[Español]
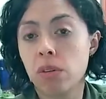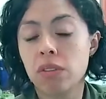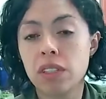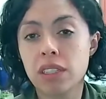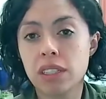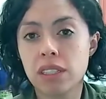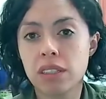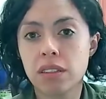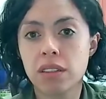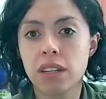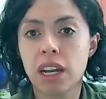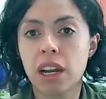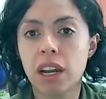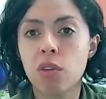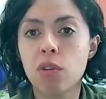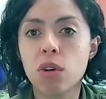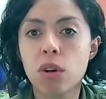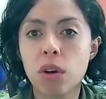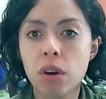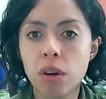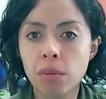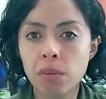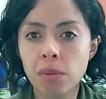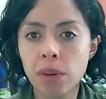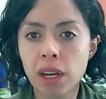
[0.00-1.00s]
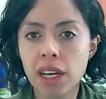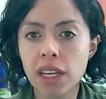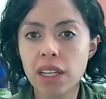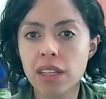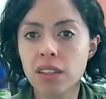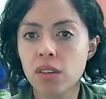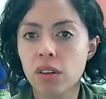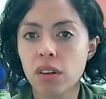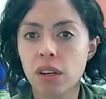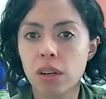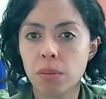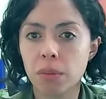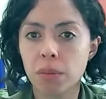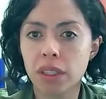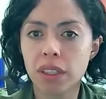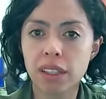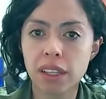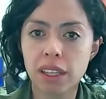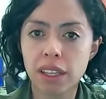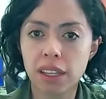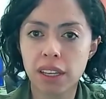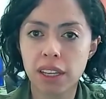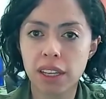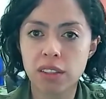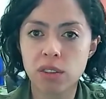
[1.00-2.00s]
dices glaucoma y
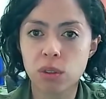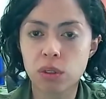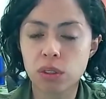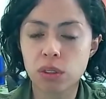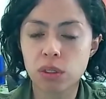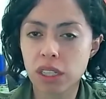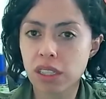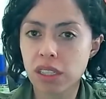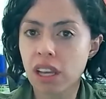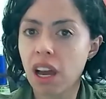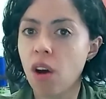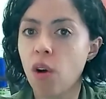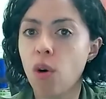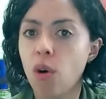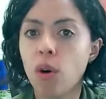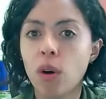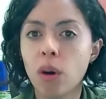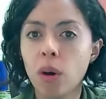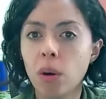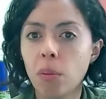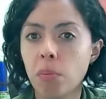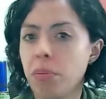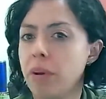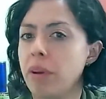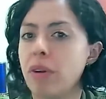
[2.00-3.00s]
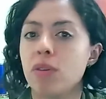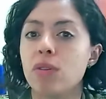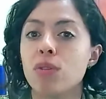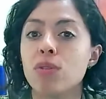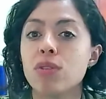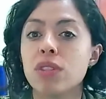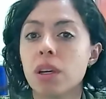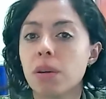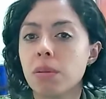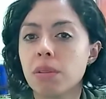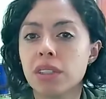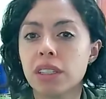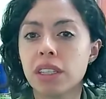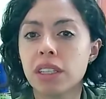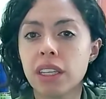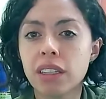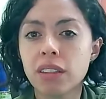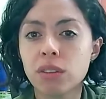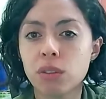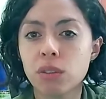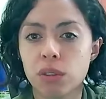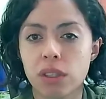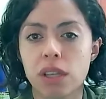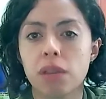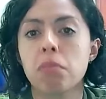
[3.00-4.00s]
solamente asocias a ojo, pero no sabes qué
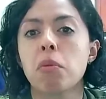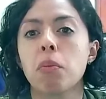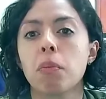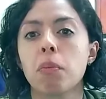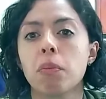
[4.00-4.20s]
es. O sea,